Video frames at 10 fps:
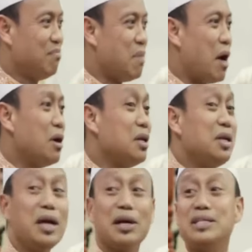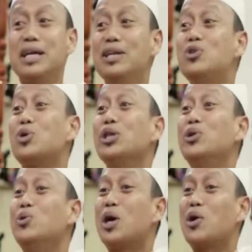Bawa ini kasihan itu
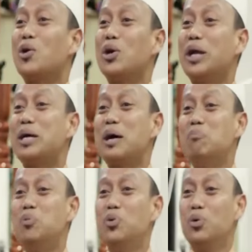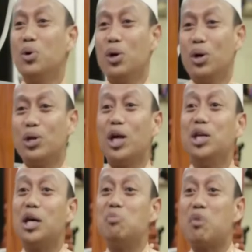orang tua kalau dari kampung, naik
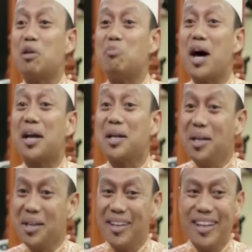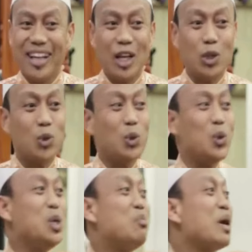dari pare-pare,
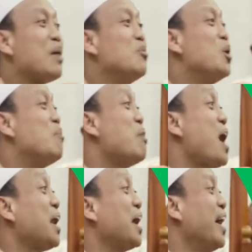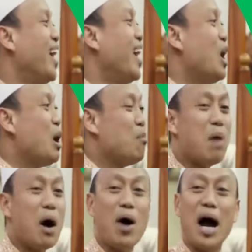turun di pelabuhan barang,
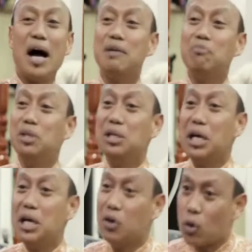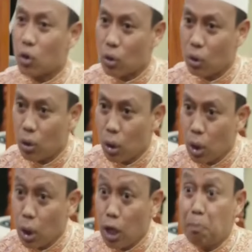bawa ayam tiga ekor
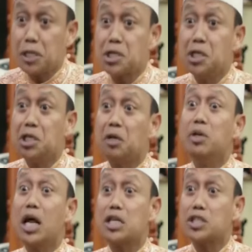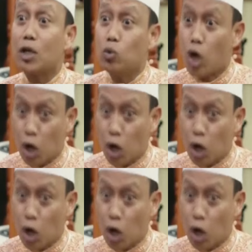lepas di terminal satu